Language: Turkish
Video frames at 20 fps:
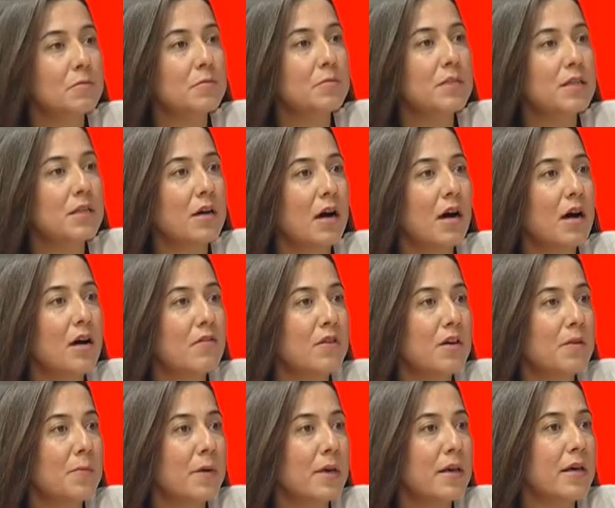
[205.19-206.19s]
bir
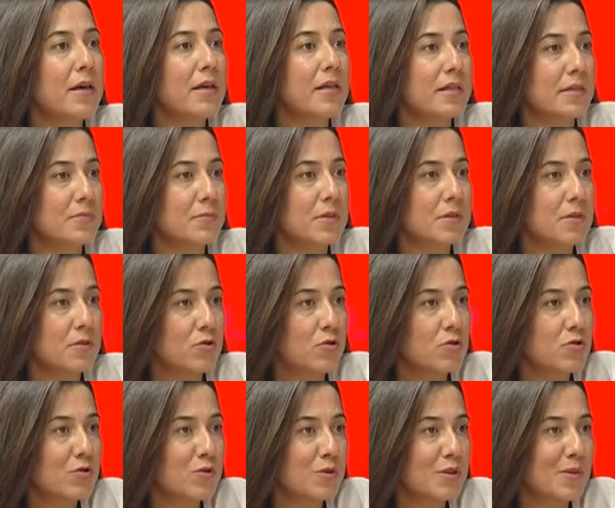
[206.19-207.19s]
AVM'ye gitmesi
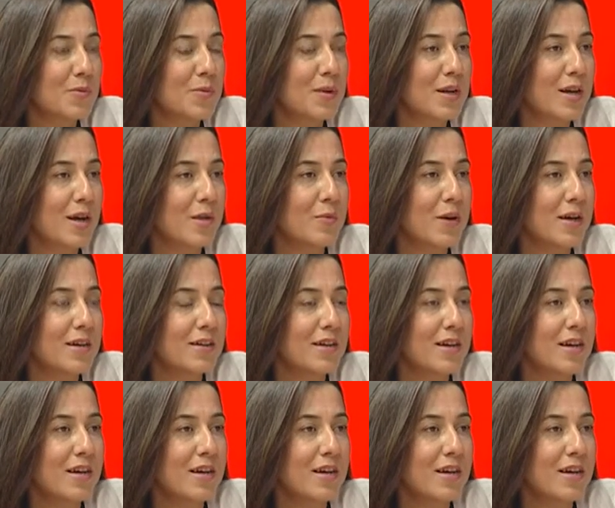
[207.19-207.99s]
çocukla beraber